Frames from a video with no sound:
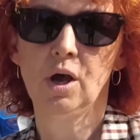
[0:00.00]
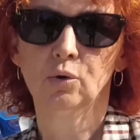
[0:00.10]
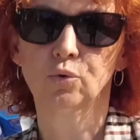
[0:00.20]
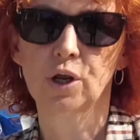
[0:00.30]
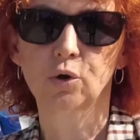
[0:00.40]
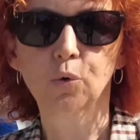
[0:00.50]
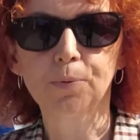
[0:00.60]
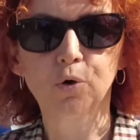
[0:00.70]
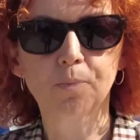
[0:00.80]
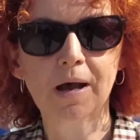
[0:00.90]
które
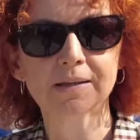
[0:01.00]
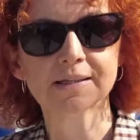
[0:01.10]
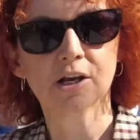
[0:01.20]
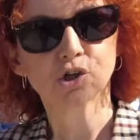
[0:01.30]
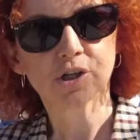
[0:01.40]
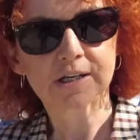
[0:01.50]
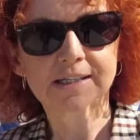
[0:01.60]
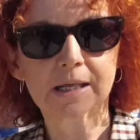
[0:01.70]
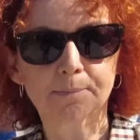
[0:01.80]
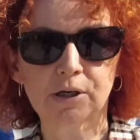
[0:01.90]
kupił pan za
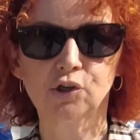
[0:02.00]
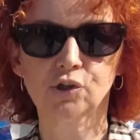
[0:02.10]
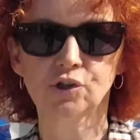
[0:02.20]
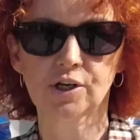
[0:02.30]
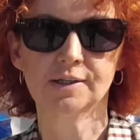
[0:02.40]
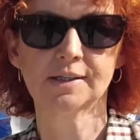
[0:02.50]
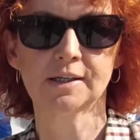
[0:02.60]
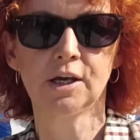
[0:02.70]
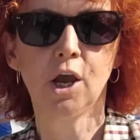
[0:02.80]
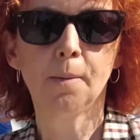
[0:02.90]
405
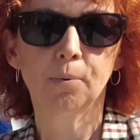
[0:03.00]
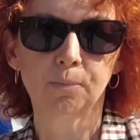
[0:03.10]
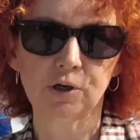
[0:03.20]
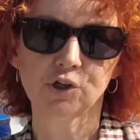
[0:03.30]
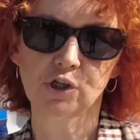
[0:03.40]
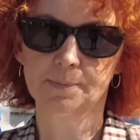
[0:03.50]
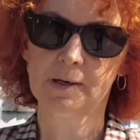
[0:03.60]
tysięcy publicznych